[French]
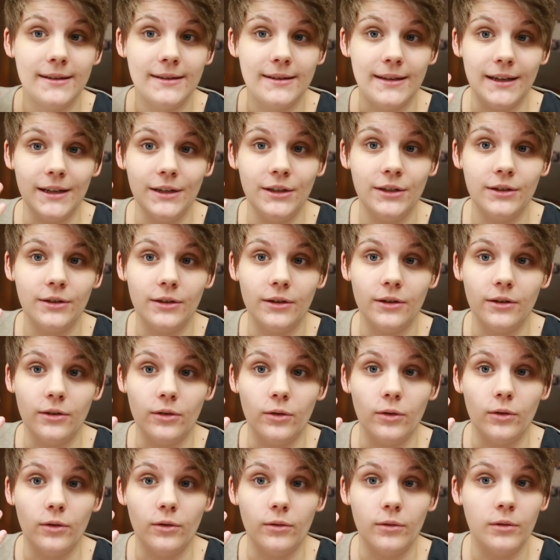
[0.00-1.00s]
sèche
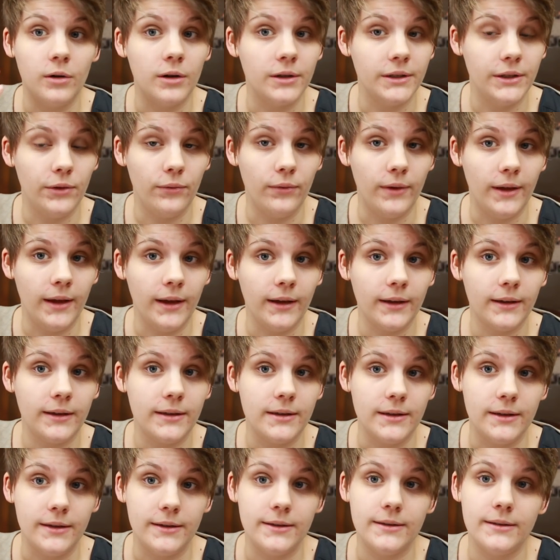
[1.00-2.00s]
euh, en hiver
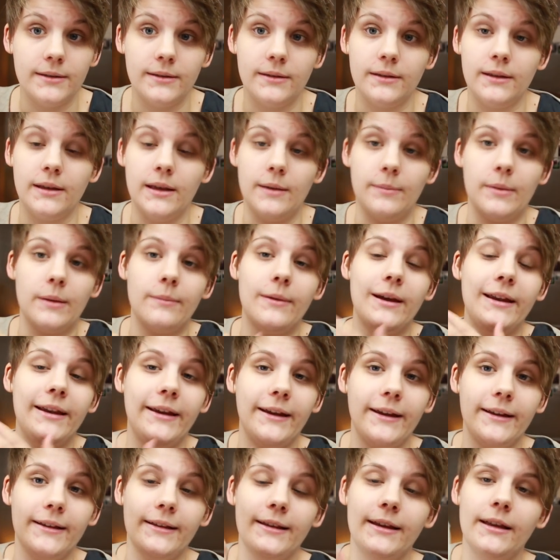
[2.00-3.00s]
qui, qui, est pas mal
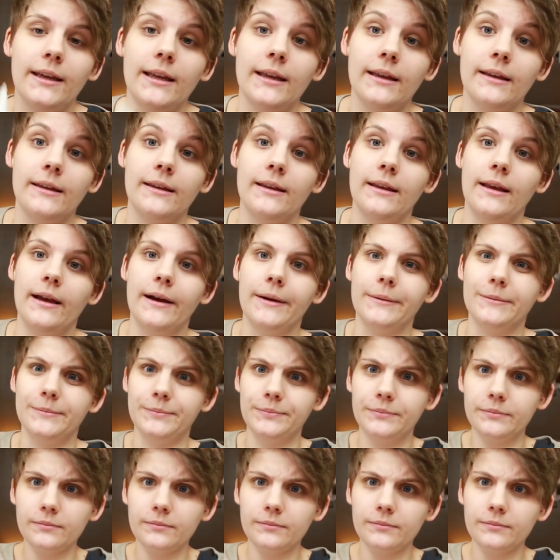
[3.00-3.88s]
irritée et qui a